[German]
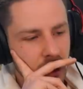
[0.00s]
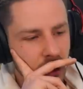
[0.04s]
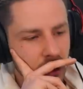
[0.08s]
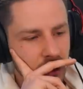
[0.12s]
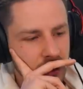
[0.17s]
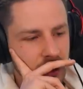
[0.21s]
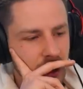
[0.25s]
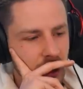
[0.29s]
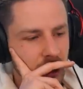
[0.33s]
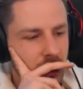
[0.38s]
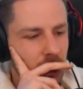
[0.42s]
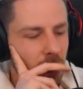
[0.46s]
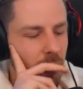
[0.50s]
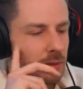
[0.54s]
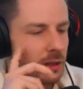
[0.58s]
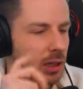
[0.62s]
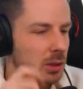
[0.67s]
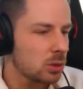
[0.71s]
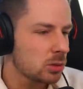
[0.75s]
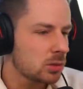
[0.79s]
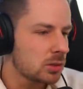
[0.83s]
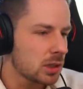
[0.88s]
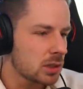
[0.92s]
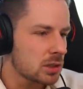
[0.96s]
Und dann kommt
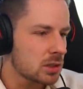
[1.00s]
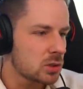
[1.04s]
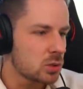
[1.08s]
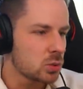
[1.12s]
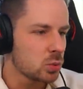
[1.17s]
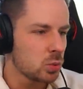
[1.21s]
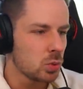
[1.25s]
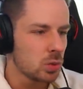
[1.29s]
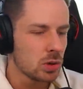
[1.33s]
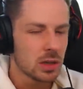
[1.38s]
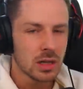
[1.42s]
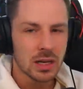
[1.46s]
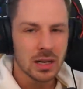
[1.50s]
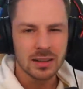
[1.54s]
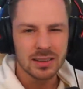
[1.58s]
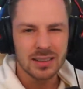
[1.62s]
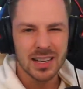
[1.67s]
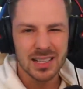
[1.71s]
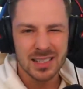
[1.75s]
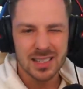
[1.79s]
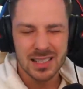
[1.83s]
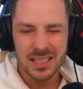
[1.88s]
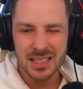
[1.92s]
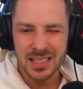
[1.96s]
halt noch dazu,
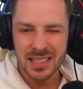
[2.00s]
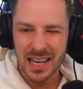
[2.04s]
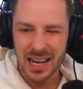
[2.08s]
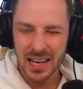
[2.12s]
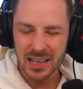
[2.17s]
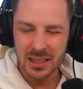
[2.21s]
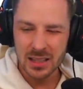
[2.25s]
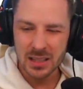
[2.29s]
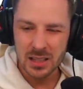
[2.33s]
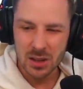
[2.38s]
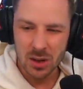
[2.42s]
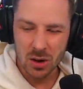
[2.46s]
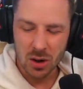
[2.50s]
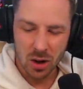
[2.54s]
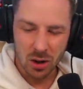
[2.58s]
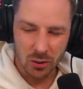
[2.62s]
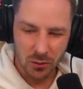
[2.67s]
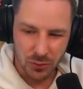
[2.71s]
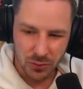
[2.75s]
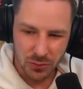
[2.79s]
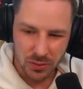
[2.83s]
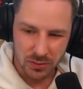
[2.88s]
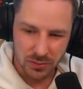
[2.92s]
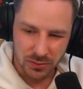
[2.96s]
dass ich ganz
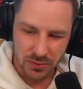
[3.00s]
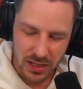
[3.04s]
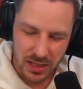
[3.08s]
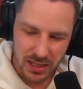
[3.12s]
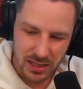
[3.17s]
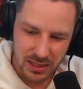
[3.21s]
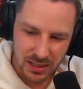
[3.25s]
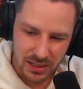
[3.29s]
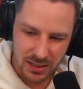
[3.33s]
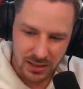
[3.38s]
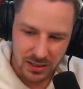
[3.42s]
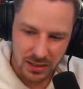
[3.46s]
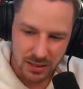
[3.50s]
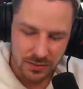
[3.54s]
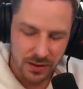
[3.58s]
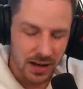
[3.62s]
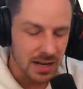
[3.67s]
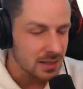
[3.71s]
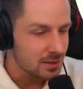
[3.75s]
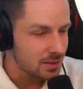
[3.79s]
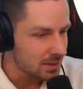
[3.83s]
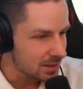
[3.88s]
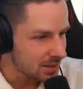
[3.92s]
oft wirklich nicht weiß,